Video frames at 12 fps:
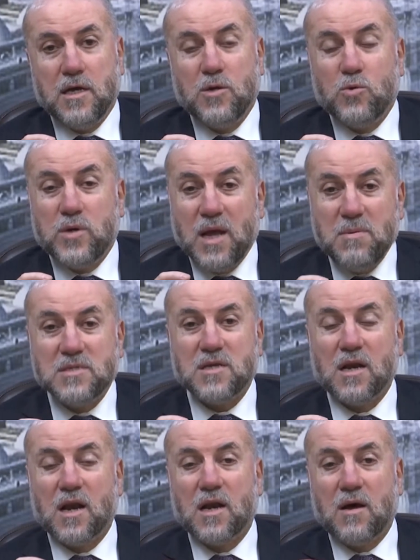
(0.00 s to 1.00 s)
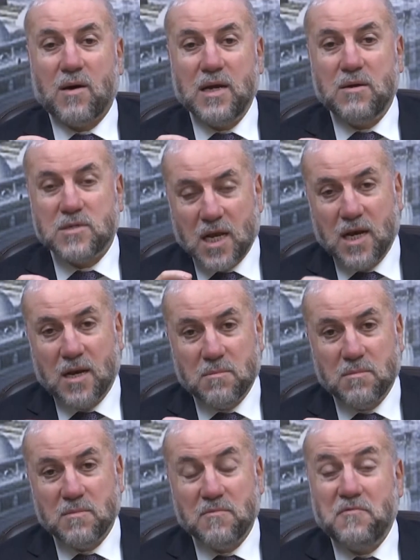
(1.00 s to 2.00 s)
أن النبي صلى الله عليه
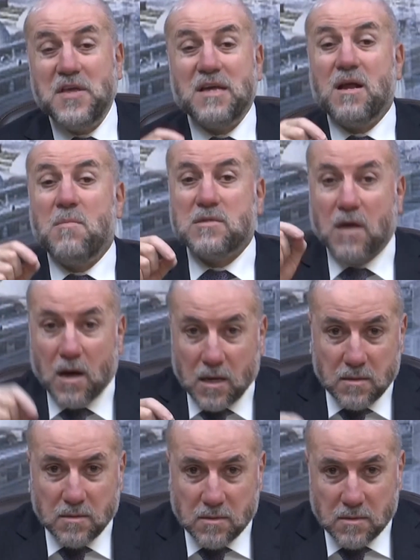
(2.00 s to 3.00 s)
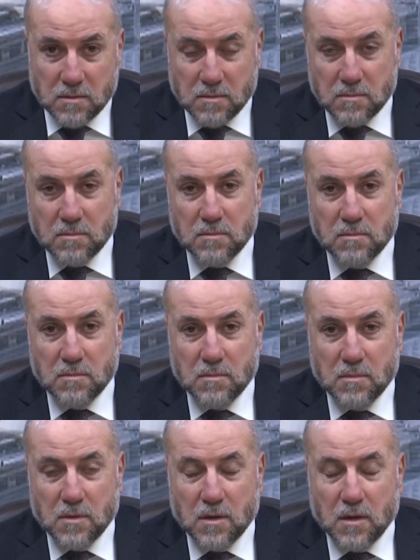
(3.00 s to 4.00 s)
وسلم في رمضان
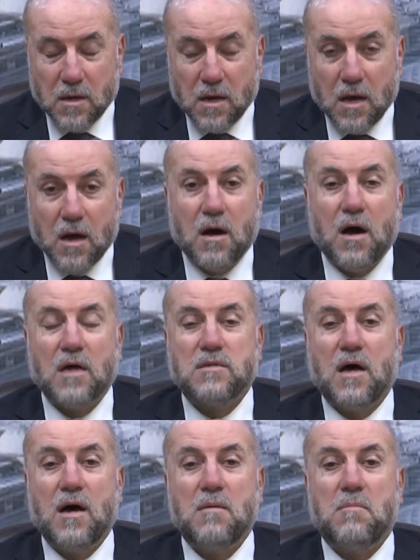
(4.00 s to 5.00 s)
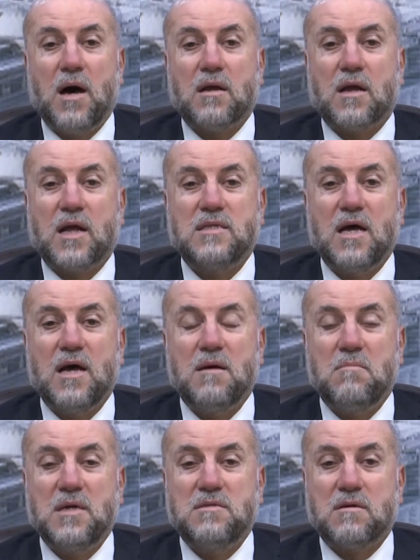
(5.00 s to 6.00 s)
خاض معركة
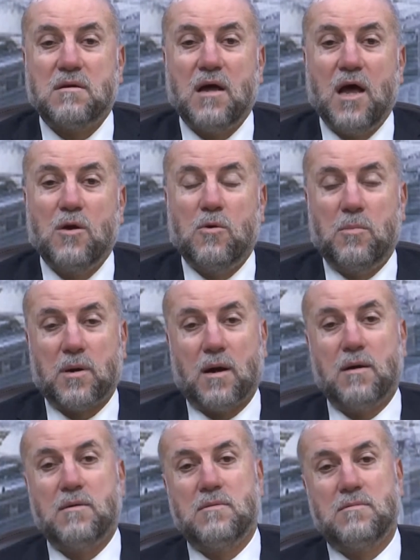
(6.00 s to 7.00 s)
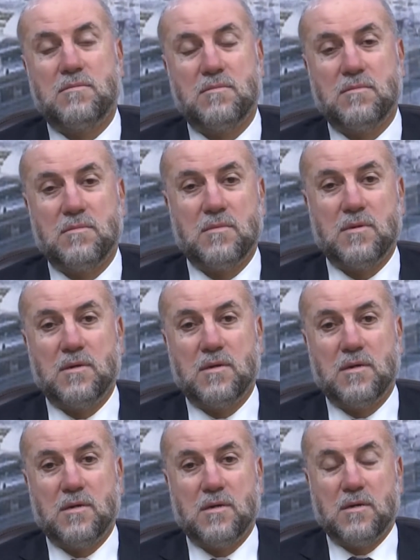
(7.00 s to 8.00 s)
بدر الكبرى
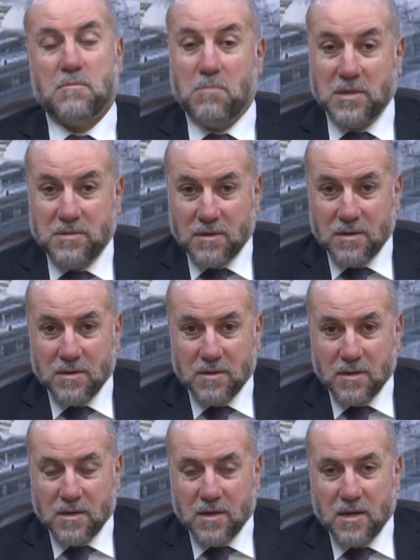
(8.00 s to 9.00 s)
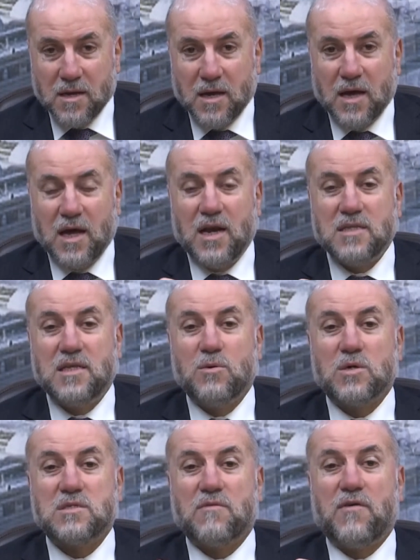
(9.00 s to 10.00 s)
بدر التي
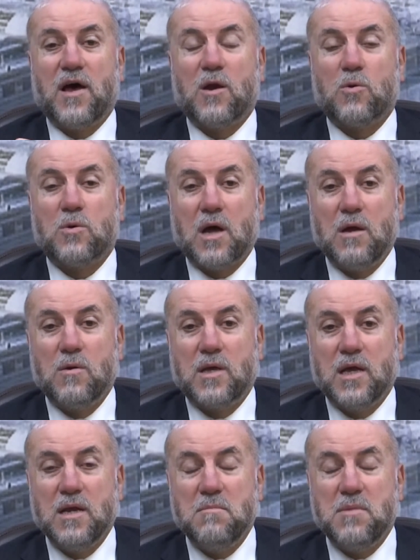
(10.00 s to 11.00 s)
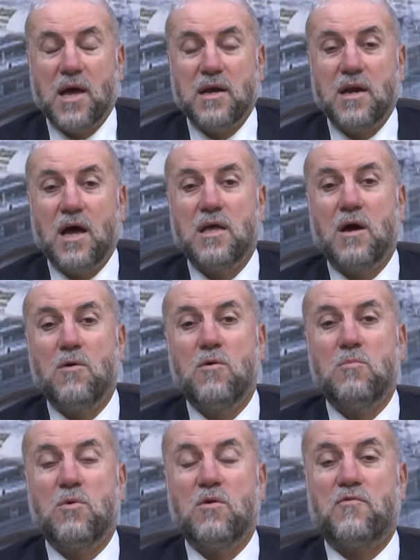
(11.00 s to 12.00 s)
وصفها القرآن الكريم بأنها
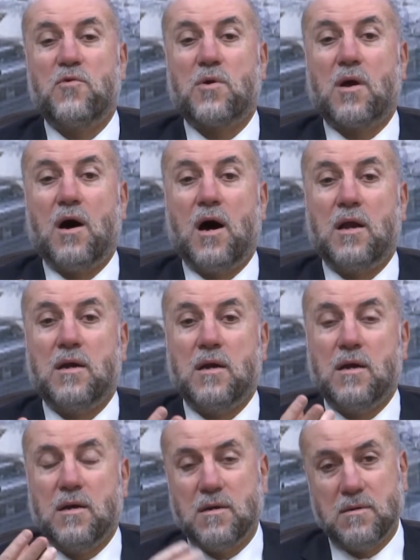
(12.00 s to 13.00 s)
يوم الفرقان